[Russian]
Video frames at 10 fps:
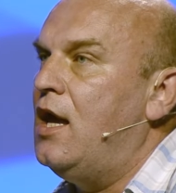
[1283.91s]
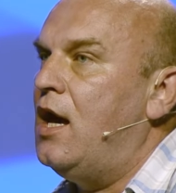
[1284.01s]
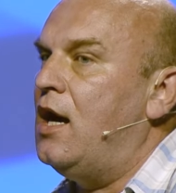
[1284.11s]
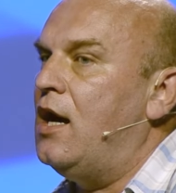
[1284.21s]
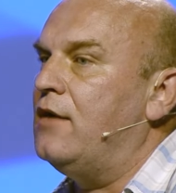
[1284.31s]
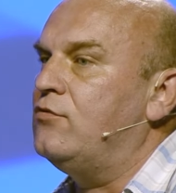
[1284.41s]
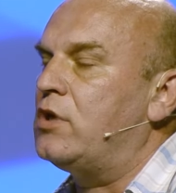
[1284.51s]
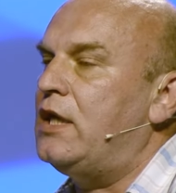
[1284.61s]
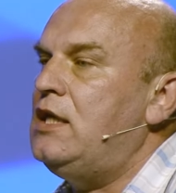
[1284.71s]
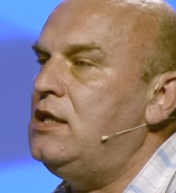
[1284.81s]
А в
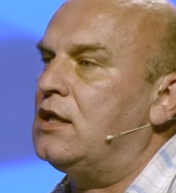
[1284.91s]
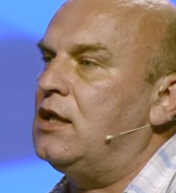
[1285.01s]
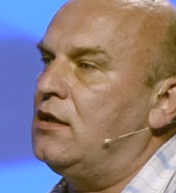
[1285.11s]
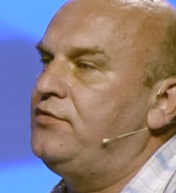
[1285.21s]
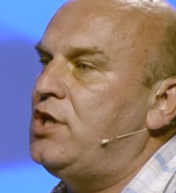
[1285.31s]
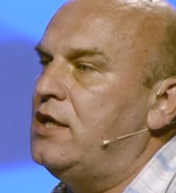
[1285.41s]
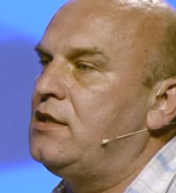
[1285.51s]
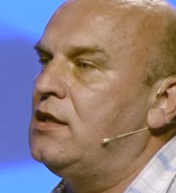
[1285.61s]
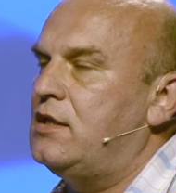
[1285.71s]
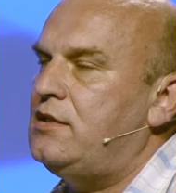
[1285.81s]
Украине, как в
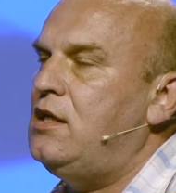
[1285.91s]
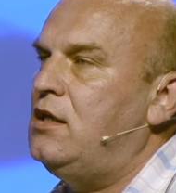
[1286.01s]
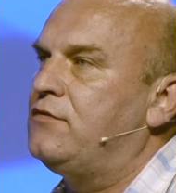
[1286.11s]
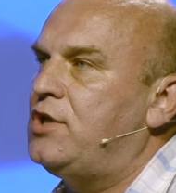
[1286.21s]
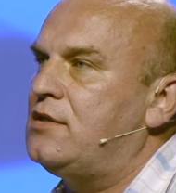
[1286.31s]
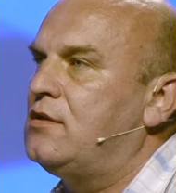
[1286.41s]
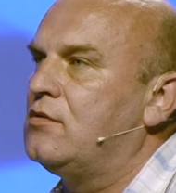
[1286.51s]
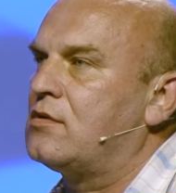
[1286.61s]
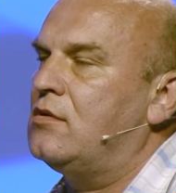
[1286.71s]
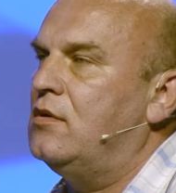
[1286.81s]
части России, в части
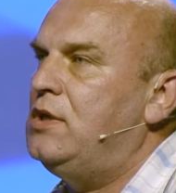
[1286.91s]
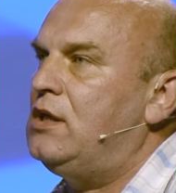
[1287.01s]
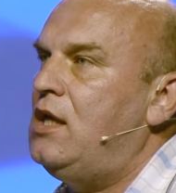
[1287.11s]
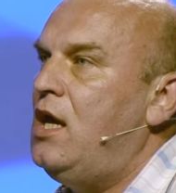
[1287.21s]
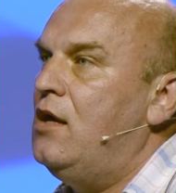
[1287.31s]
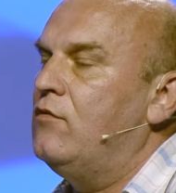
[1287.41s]
русского мира,